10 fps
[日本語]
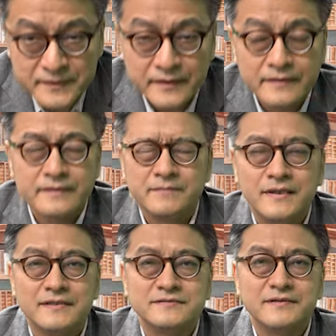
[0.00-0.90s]
うん、
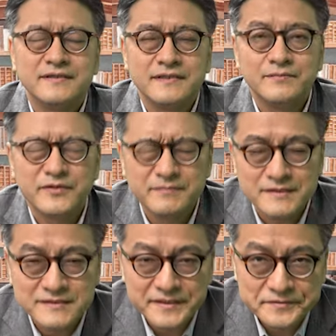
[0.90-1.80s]
まあそれはねもう
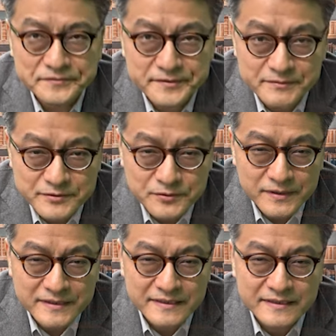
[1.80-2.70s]
今更言うてもしょう
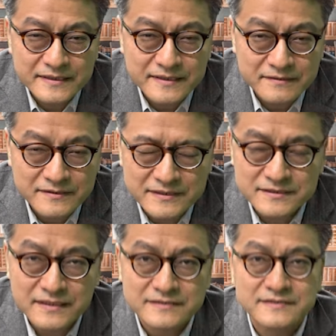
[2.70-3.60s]
がないんでね私
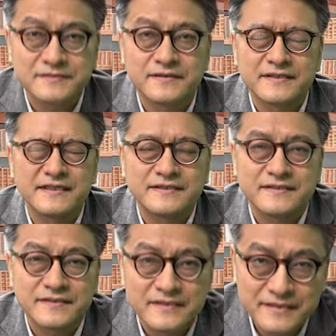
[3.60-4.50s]
の発信力がなかった
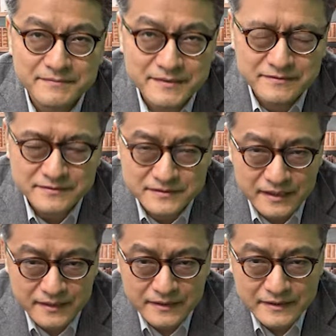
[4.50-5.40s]
と諦めるとして
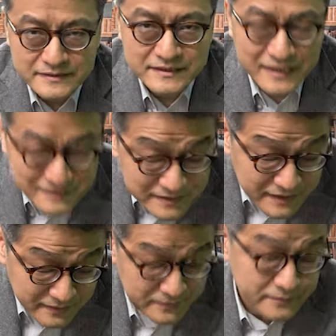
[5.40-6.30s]
でな
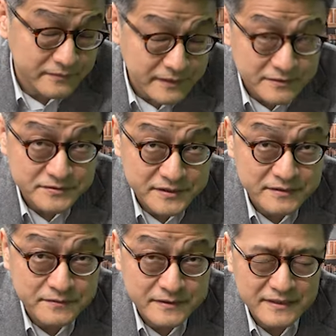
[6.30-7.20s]
ぜ野田佳
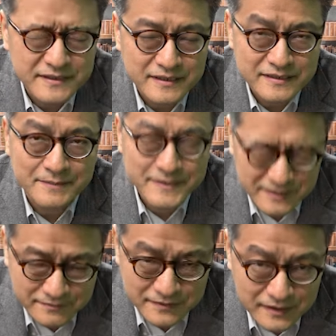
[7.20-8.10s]
彦だったらダメ
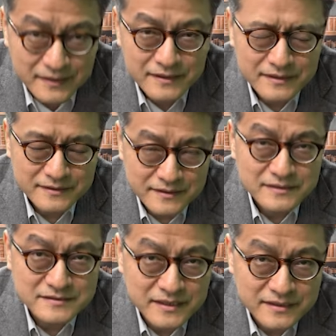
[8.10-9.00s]
なのか、ね、
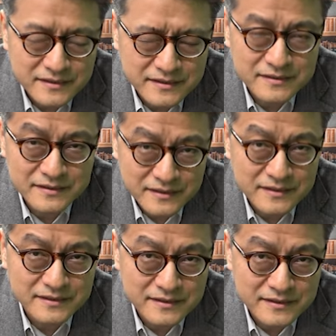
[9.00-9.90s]
参議院
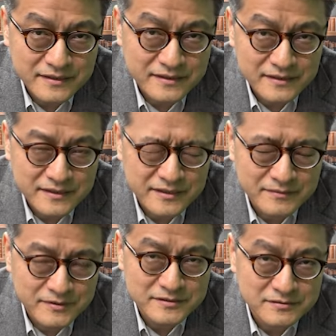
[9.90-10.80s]
で、えー、立
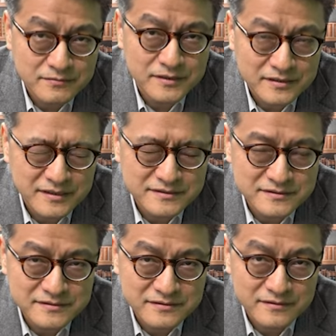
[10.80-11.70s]
憲民主党が多
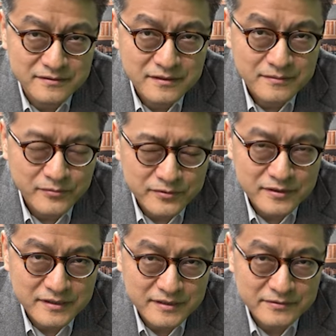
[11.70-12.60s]
数を持っ
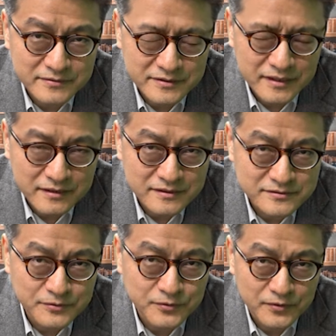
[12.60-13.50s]
てないという客観
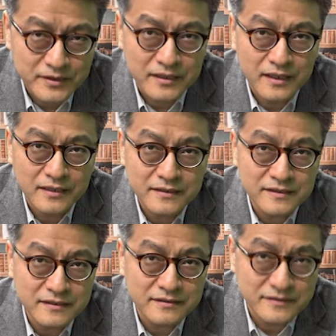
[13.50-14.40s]
状況には変わら
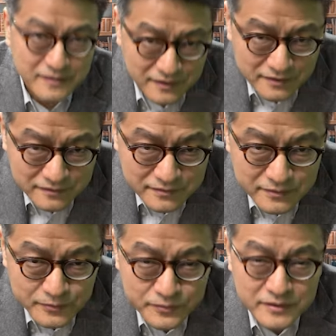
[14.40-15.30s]
ないではないかとい
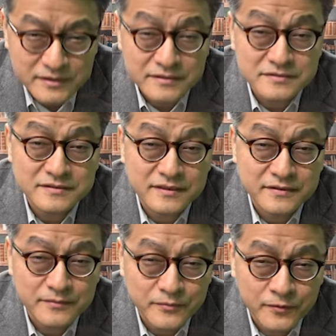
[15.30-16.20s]
うことなんですけれ
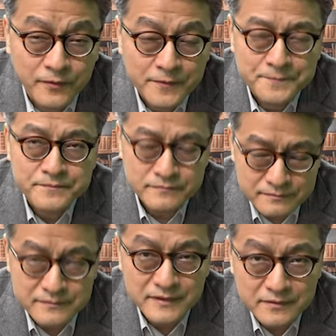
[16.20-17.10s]
ども、う
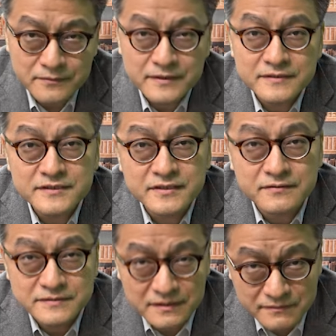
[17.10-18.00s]
ん、野田佳
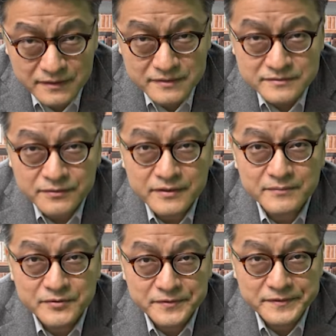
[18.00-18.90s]
彦さんはそれで
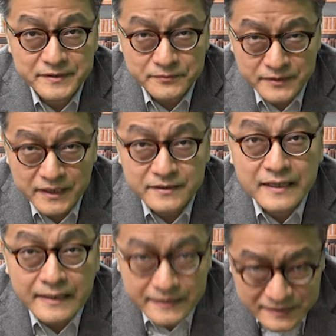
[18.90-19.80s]
も狂ったことをやる
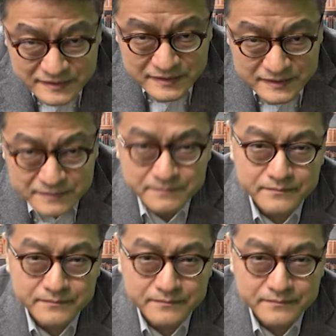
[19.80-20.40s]
からです。